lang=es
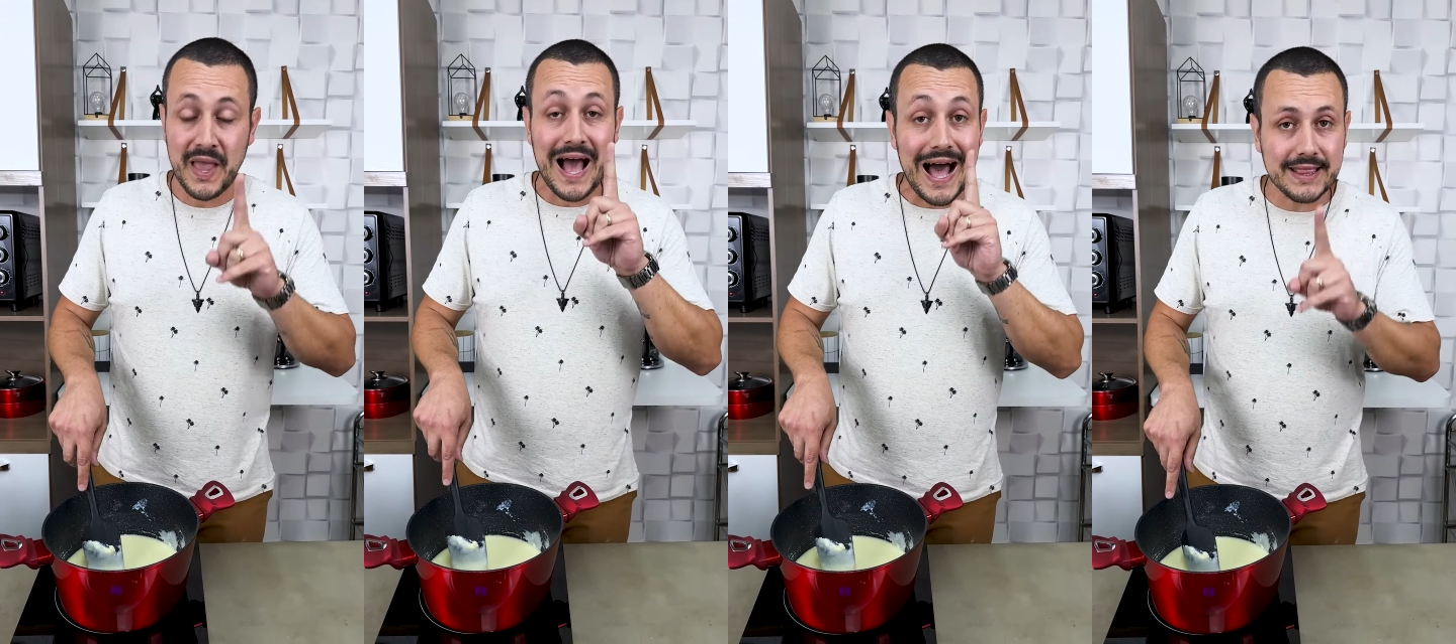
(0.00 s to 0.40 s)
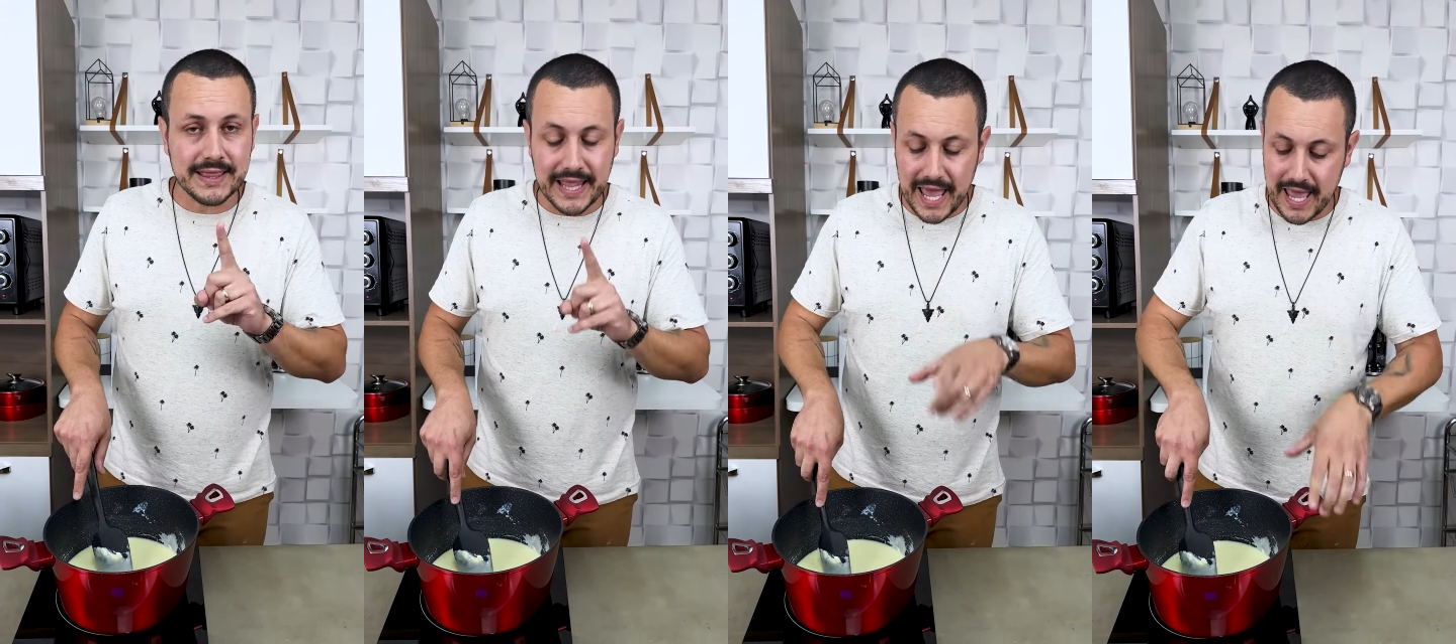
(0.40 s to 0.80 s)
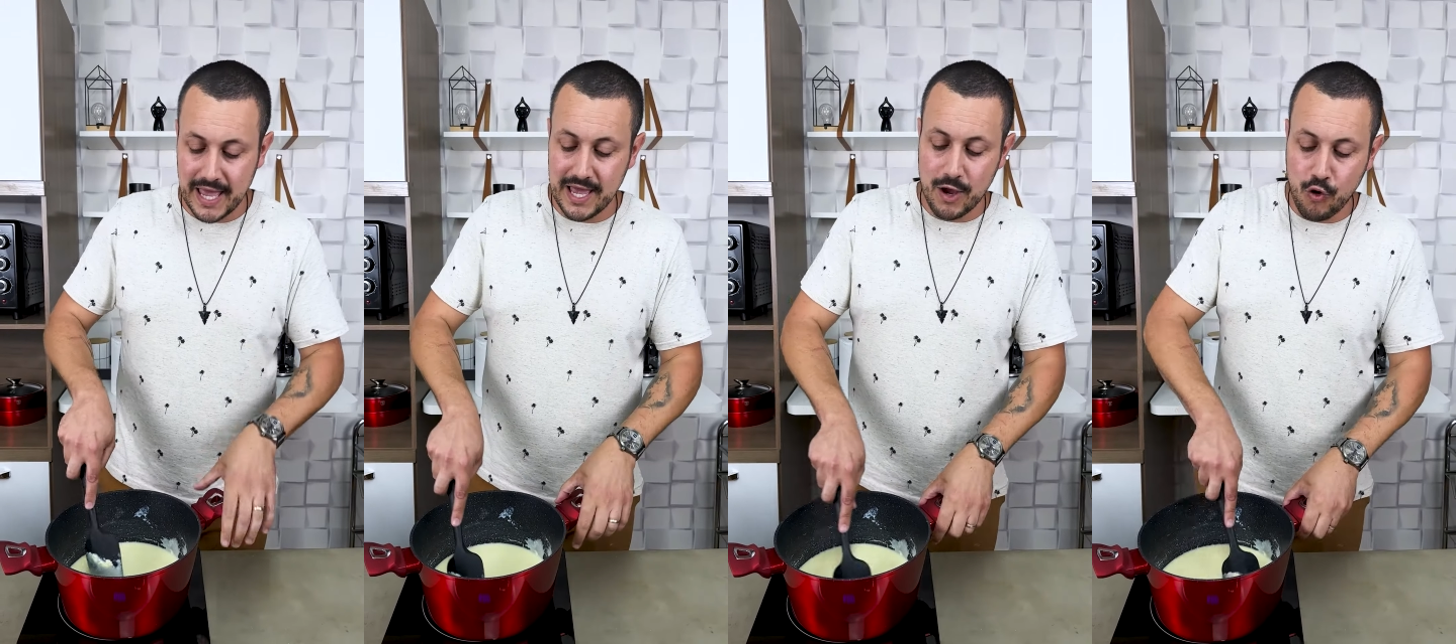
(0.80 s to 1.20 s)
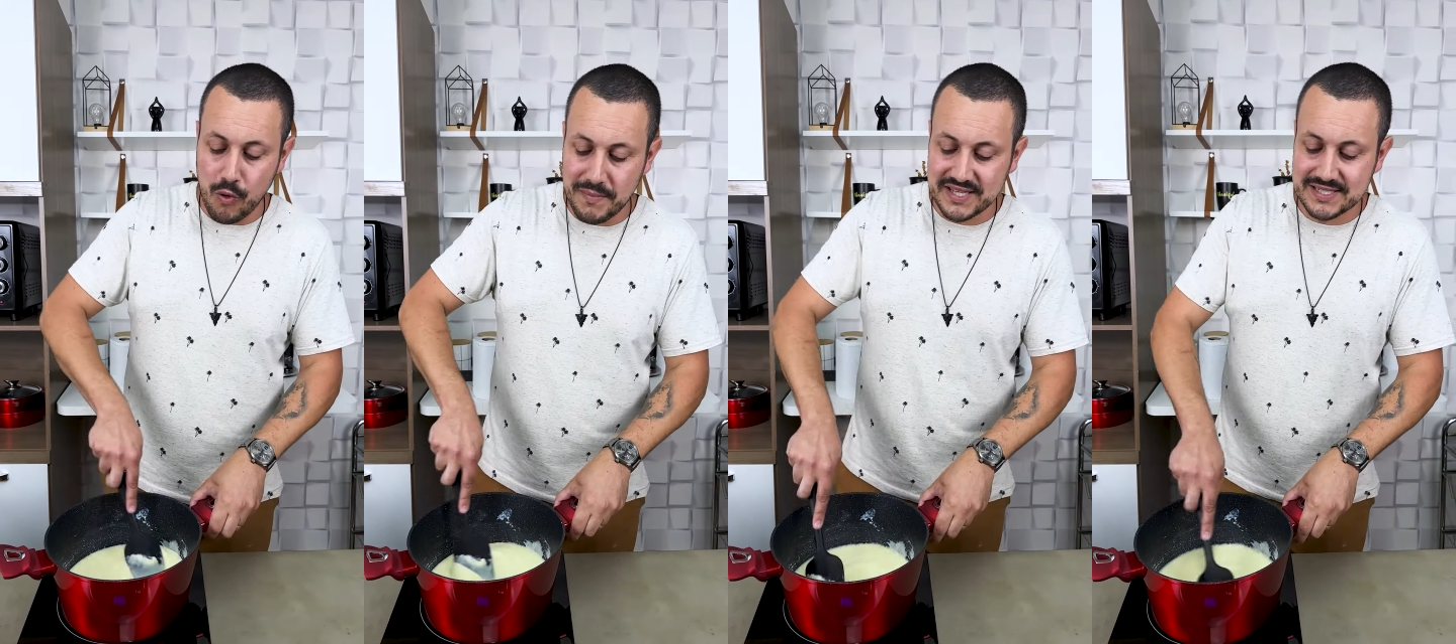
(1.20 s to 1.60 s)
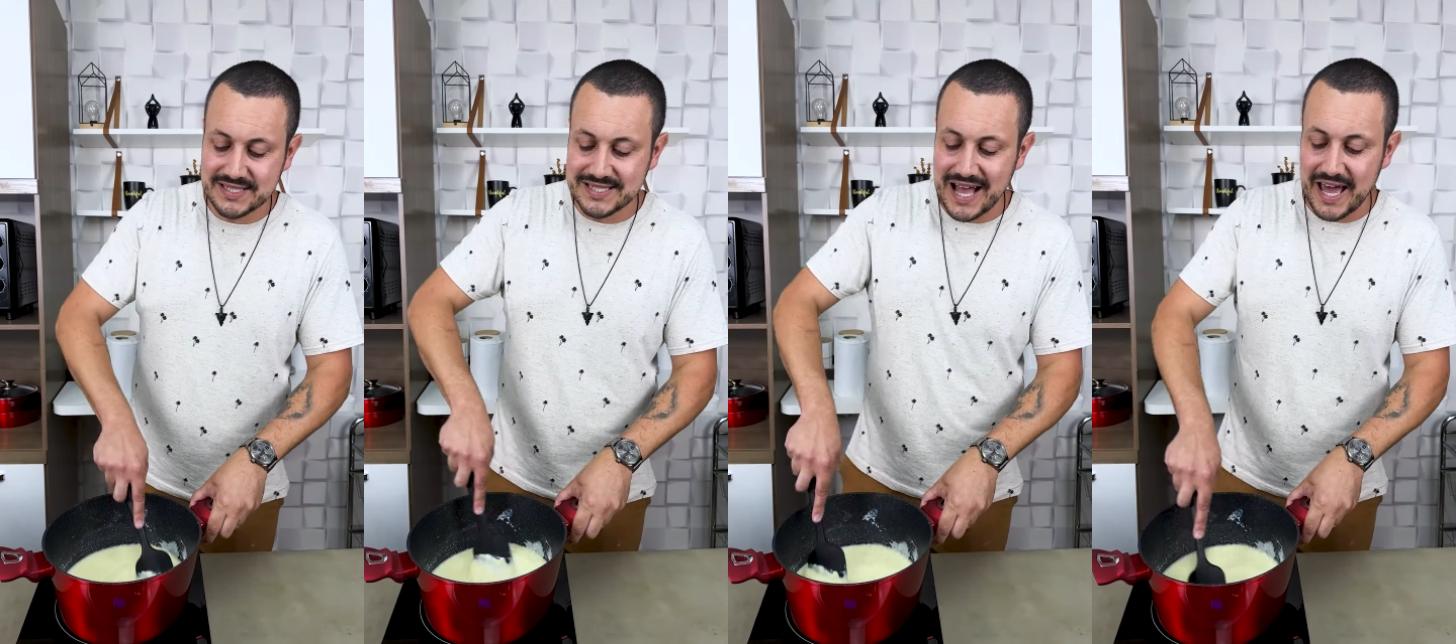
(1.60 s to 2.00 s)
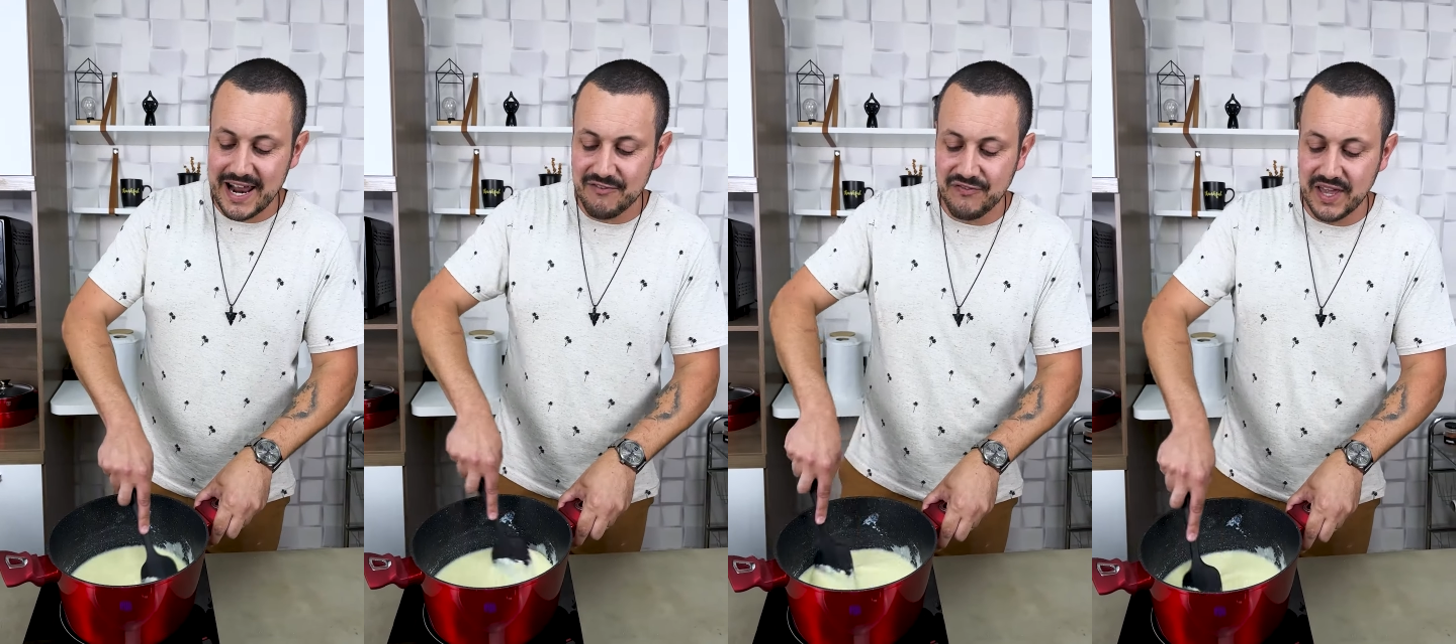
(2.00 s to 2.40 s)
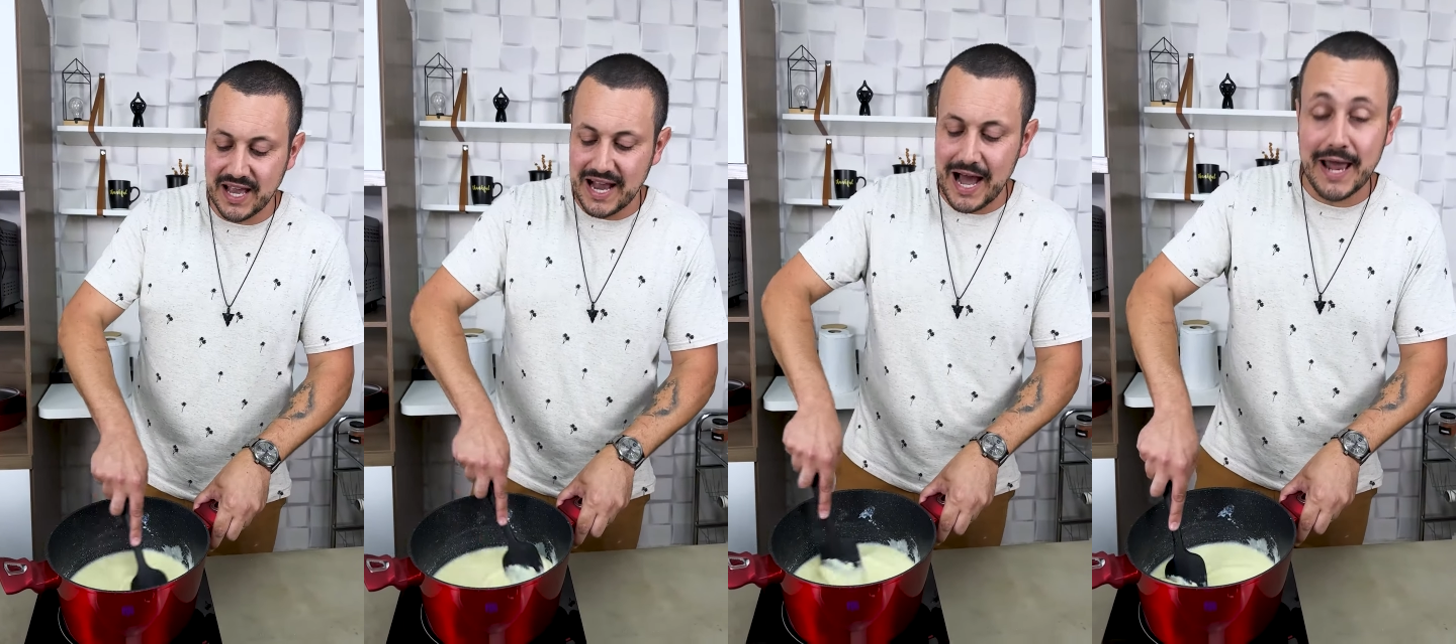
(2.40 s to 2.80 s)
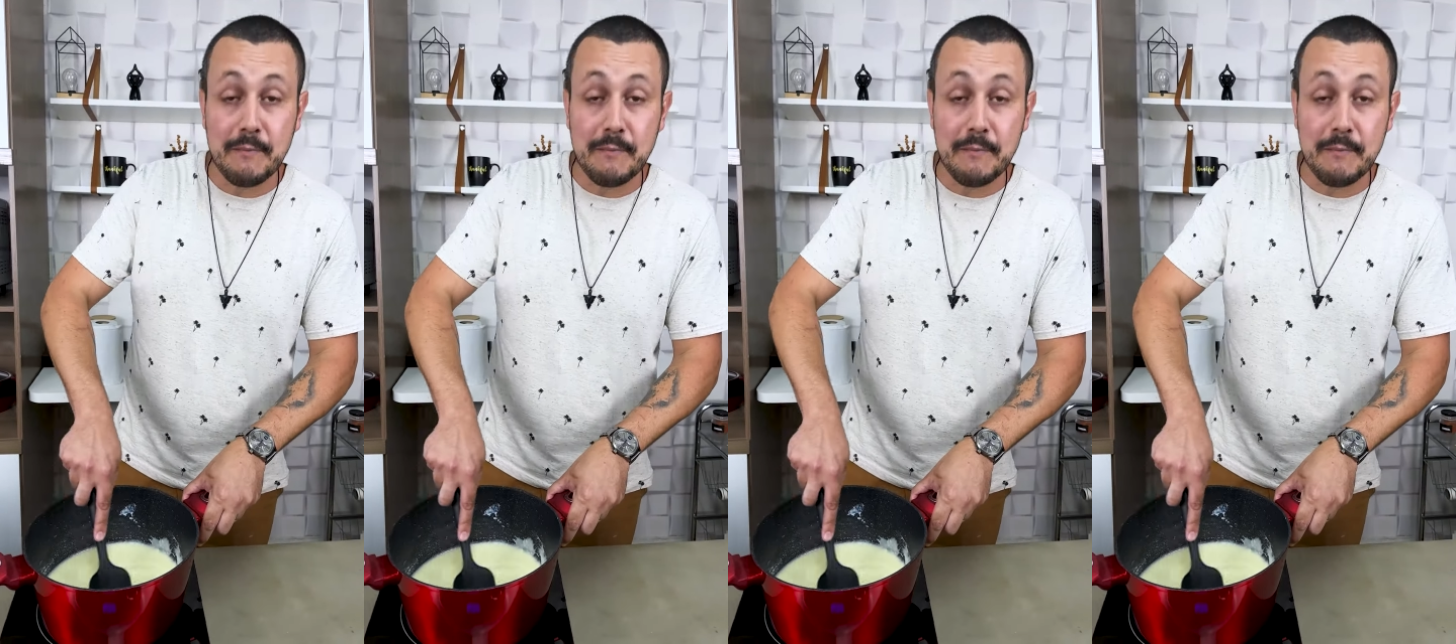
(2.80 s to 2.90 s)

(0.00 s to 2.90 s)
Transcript: se forme dependerá de tu estufa.